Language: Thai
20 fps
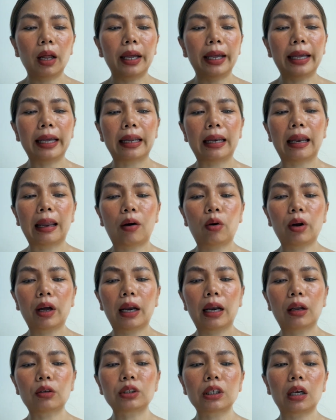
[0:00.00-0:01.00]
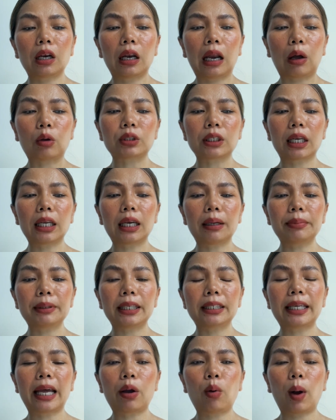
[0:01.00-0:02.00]
เห็นแล้วอะเราจะเราจะเริ่มคิด
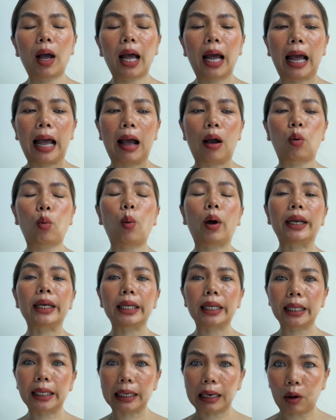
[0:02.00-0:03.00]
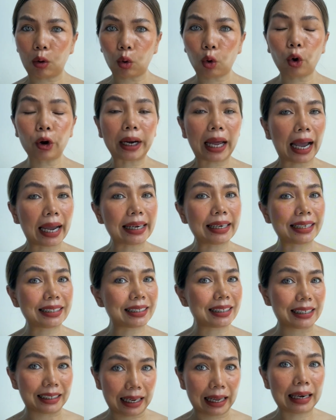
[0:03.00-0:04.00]
ได้ว่าอ้าววันนี้เราก็ได้ใน
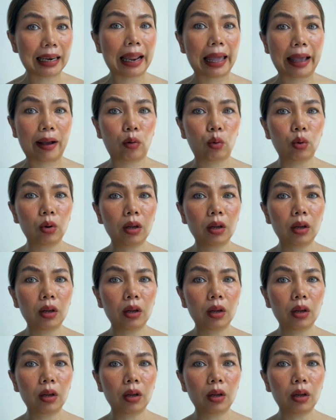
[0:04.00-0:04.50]
สิ่งนั้นแล้ว